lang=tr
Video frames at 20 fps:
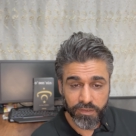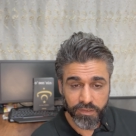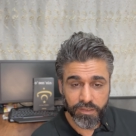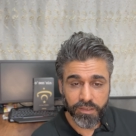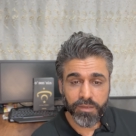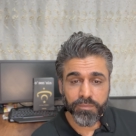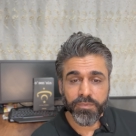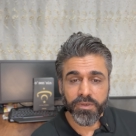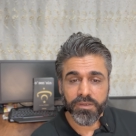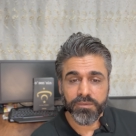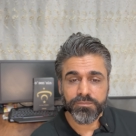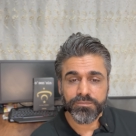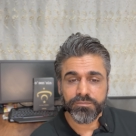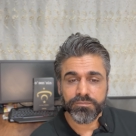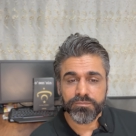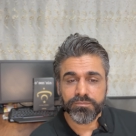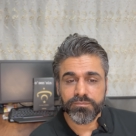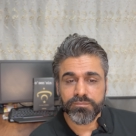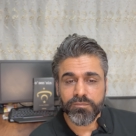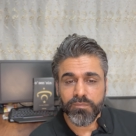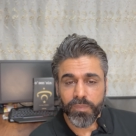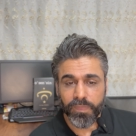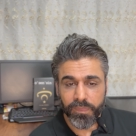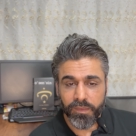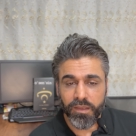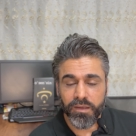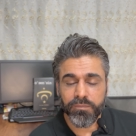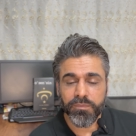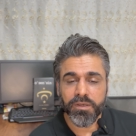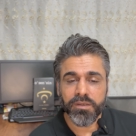Ama
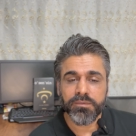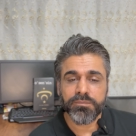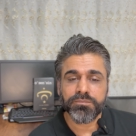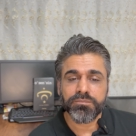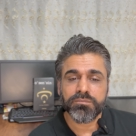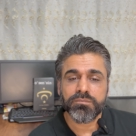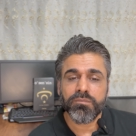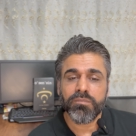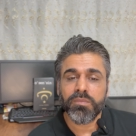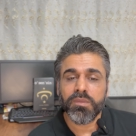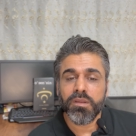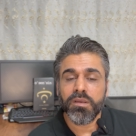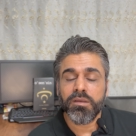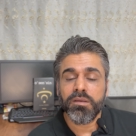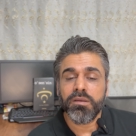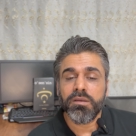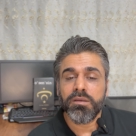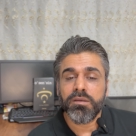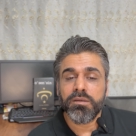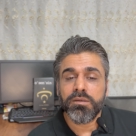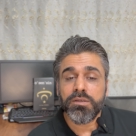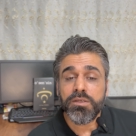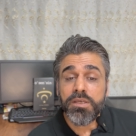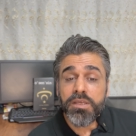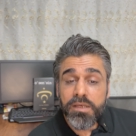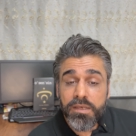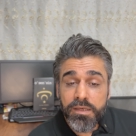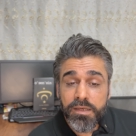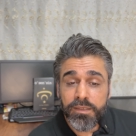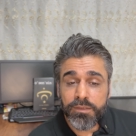ama
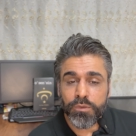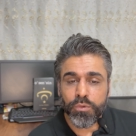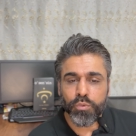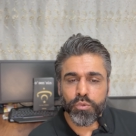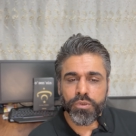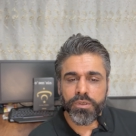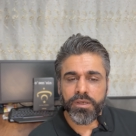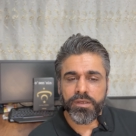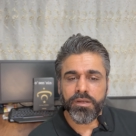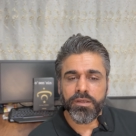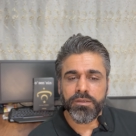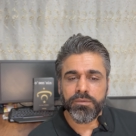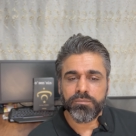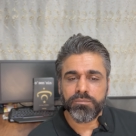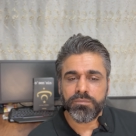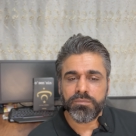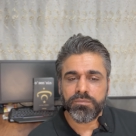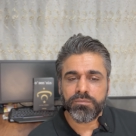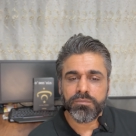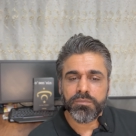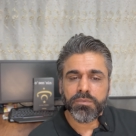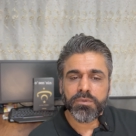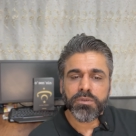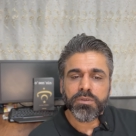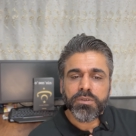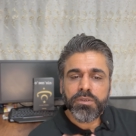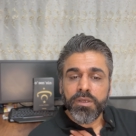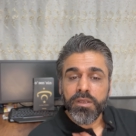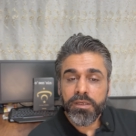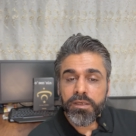ille de uyanayım.
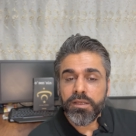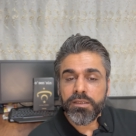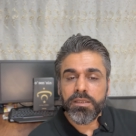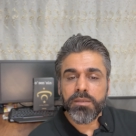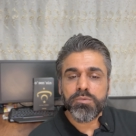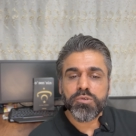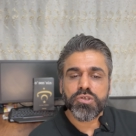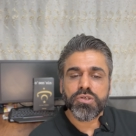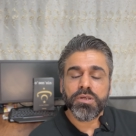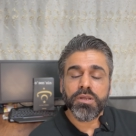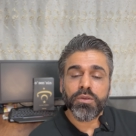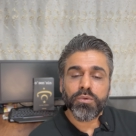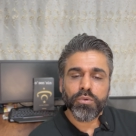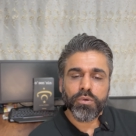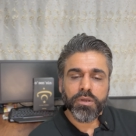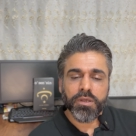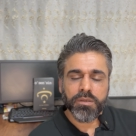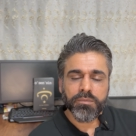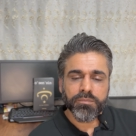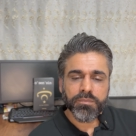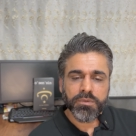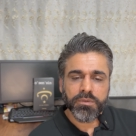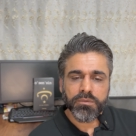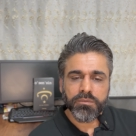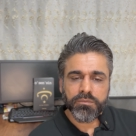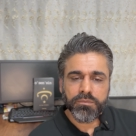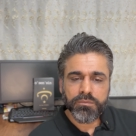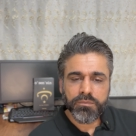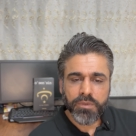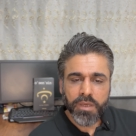İlle de bir şeyler olayım.
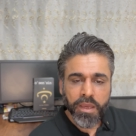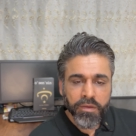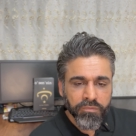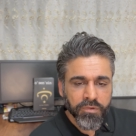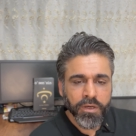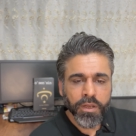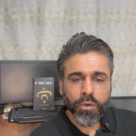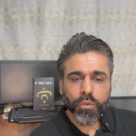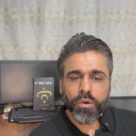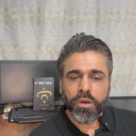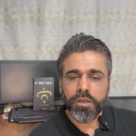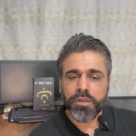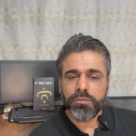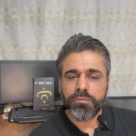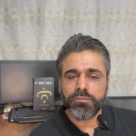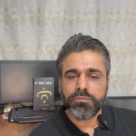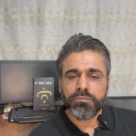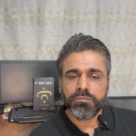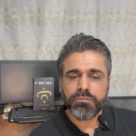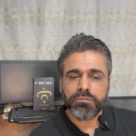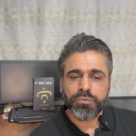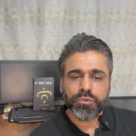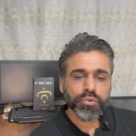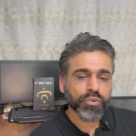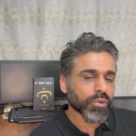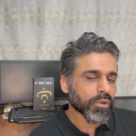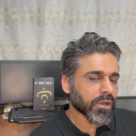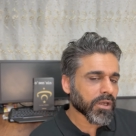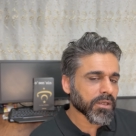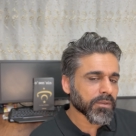Evliya olayım. Şu
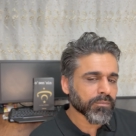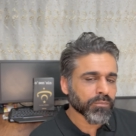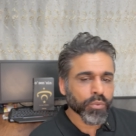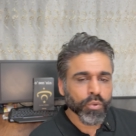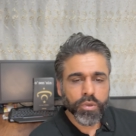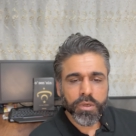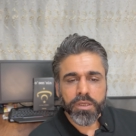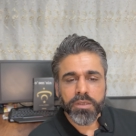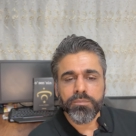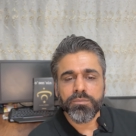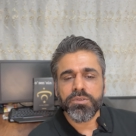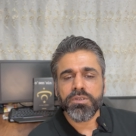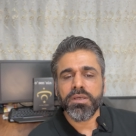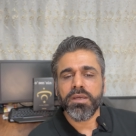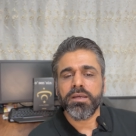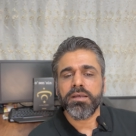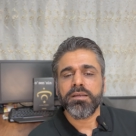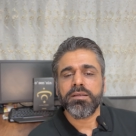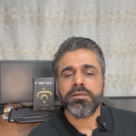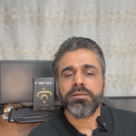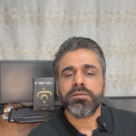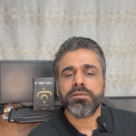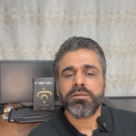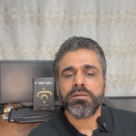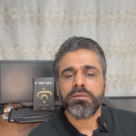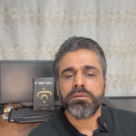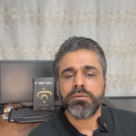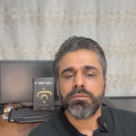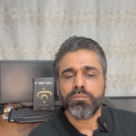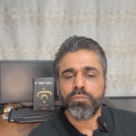olayım, bu olayım diye
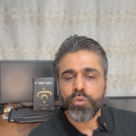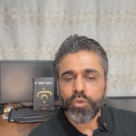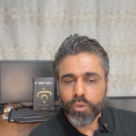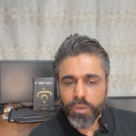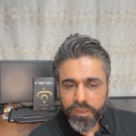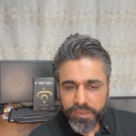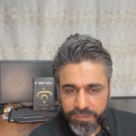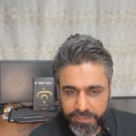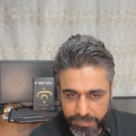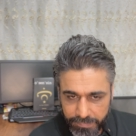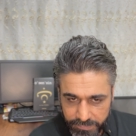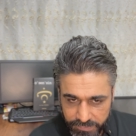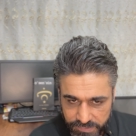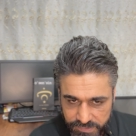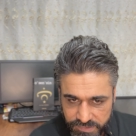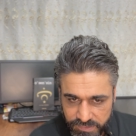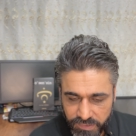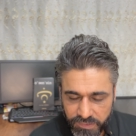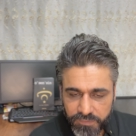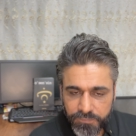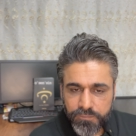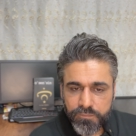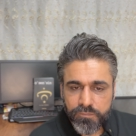bu yola giren insan